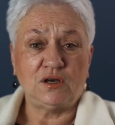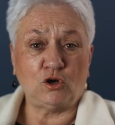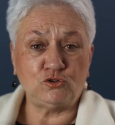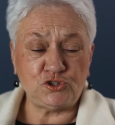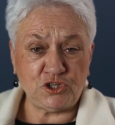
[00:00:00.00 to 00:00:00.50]

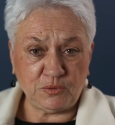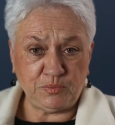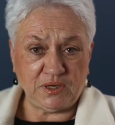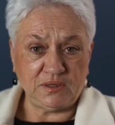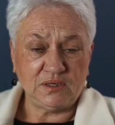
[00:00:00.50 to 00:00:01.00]
od
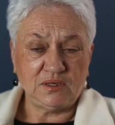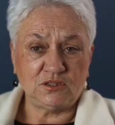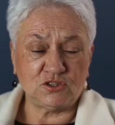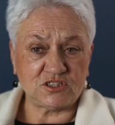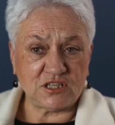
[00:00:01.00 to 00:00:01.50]
siebie.
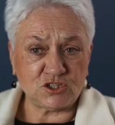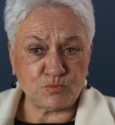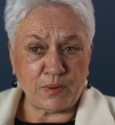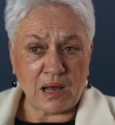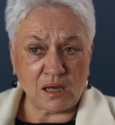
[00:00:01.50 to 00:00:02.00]
To jest też
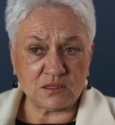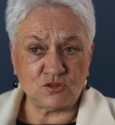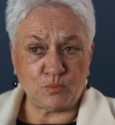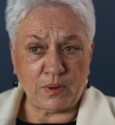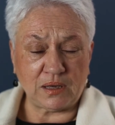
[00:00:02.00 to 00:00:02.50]

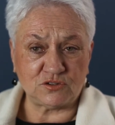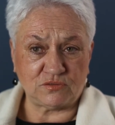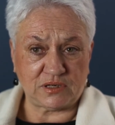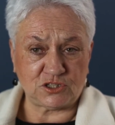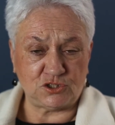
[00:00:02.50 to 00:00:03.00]
bardzo,
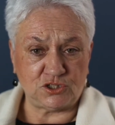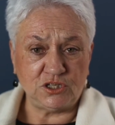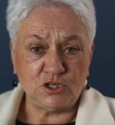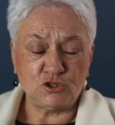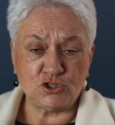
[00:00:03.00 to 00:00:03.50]
bardzo ważny
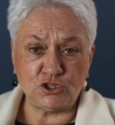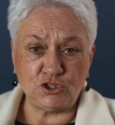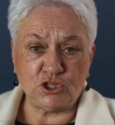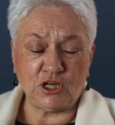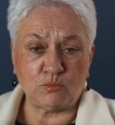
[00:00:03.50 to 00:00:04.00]
czynnik.